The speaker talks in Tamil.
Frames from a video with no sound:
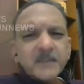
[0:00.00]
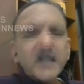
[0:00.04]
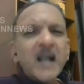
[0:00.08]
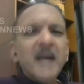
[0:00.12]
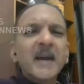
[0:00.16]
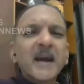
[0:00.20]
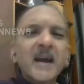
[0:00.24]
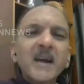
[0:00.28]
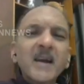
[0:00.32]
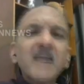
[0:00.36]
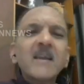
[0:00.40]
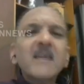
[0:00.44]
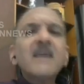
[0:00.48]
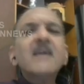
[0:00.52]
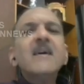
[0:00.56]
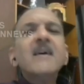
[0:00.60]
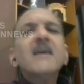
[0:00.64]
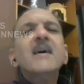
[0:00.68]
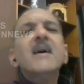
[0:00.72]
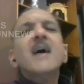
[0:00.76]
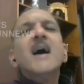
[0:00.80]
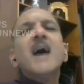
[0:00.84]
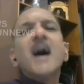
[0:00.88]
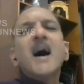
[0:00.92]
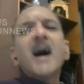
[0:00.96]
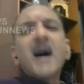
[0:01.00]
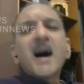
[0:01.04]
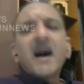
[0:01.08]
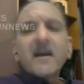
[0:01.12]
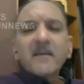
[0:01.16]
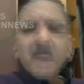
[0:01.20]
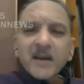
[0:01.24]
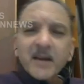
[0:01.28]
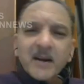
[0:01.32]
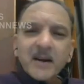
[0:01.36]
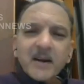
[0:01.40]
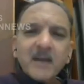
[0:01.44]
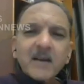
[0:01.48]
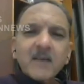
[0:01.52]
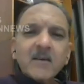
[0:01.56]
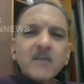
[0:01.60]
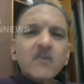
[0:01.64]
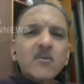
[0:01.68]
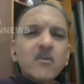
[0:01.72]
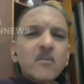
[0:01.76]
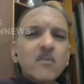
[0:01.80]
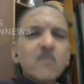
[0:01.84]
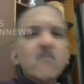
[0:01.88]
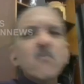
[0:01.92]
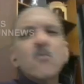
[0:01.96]
ஆனால்
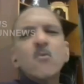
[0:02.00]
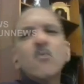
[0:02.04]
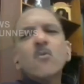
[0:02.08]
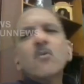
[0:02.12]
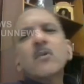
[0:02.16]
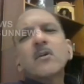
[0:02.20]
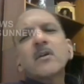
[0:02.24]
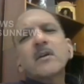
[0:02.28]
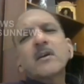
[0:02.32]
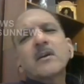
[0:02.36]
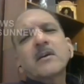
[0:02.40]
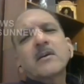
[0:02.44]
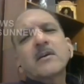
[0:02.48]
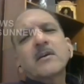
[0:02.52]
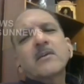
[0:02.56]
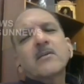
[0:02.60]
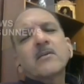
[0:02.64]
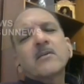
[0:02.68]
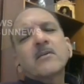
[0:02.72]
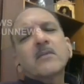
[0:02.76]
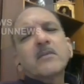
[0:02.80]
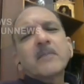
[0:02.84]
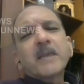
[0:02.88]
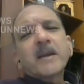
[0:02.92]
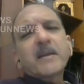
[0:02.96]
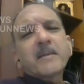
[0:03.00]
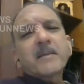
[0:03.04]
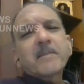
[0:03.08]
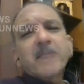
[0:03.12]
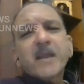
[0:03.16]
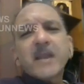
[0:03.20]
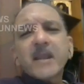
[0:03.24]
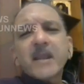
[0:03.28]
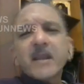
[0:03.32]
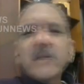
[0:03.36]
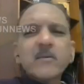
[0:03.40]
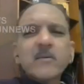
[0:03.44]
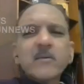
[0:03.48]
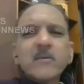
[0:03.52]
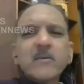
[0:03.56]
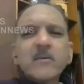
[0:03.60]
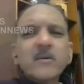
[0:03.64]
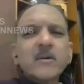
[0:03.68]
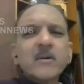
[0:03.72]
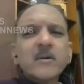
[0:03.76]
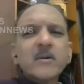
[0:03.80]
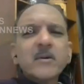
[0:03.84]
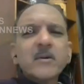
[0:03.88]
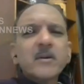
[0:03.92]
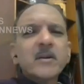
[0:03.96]
அவர்களுக்கும் ஒரு ஒரு மிகப்பெரிய
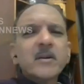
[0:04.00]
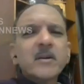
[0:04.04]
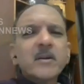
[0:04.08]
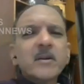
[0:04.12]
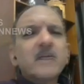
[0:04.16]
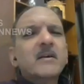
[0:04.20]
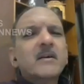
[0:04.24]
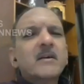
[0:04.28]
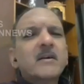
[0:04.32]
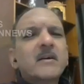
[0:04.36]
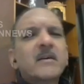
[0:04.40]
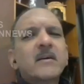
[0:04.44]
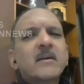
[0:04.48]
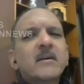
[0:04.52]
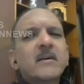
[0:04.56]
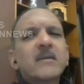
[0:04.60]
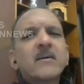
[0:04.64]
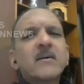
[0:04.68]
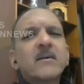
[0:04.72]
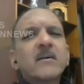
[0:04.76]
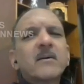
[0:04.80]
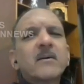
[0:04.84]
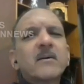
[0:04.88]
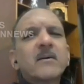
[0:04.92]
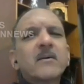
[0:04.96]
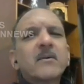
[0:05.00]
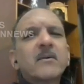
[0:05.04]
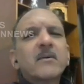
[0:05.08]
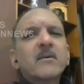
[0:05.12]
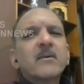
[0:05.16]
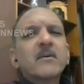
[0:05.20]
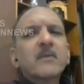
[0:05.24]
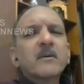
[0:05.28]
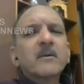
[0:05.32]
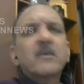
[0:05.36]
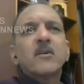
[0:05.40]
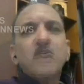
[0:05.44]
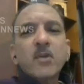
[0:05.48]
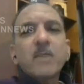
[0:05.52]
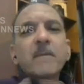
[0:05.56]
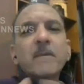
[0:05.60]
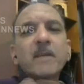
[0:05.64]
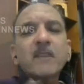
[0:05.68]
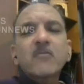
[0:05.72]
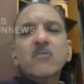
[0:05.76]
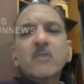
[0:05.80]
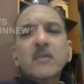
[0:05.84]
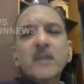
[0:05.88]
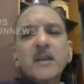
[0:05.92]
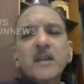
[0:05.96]
ஒரு ஒரு சுய
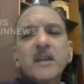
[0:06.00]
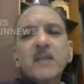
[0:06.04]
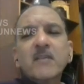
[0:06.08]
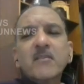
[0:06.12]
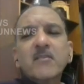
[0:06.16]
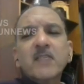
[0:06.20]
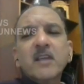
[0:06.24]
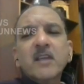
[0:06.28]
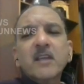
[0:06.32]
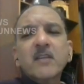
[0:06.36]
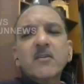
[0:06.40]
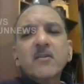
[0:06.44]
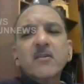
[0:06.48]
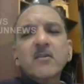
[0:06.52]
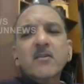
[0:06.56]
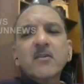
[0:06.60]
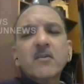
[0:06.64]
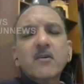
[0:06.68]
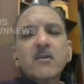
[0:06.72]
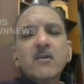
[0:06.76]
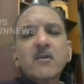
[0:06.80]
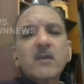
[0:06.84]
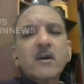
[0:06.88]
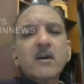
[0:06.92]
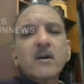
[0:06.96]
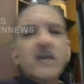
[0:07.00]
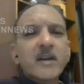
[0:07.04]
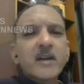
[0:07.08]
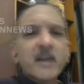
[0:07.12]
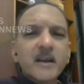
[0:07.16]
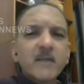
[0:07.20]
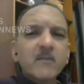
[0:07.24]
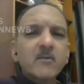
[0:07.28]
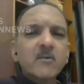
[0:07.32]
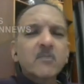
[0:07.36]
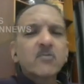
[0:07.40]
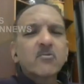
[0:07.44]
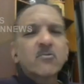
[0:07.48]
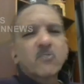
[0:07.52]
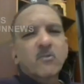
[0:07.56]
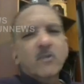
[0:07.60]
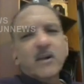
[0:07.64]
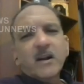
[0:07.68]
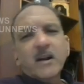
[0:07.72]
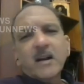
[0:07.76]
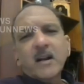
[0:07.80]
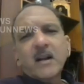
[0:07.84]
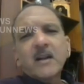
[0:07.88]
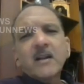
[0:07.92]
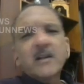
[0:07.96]
பரிசோதனை செய்து கொள்ள வேண்டிய ஒரு
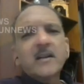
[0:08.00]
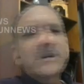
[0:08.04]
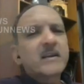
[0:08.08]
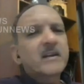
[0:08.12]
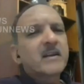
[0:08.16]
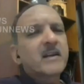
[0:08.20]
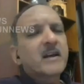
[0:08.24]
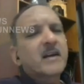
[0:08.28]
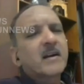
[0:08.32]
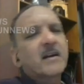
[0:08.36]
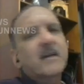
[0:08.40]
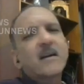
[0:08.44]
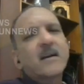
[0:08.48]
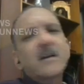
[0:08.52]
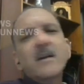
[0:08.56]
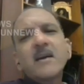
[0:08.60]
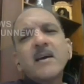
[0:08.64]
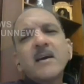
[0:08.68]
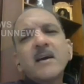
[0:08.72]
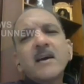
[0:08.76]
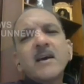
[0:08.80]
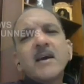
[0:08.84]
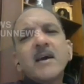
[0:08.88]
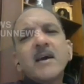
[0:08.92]
சூழலில் இருக்கிறார்கள்